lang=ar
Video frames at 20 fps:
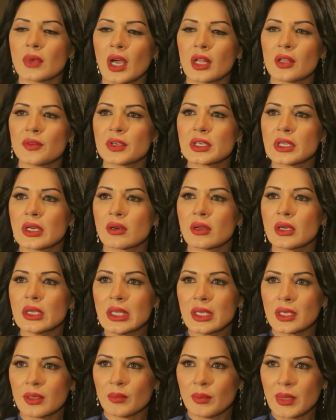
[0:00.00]
على فكره
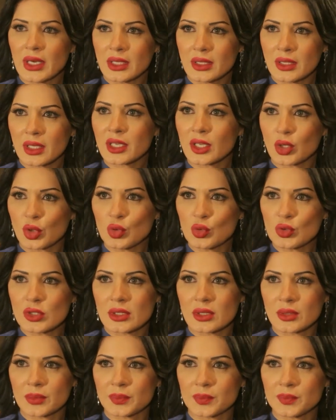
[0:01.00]
الراجل اللي كان معايا ده كان
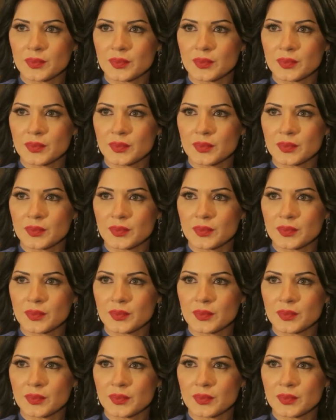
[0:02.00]
جوزي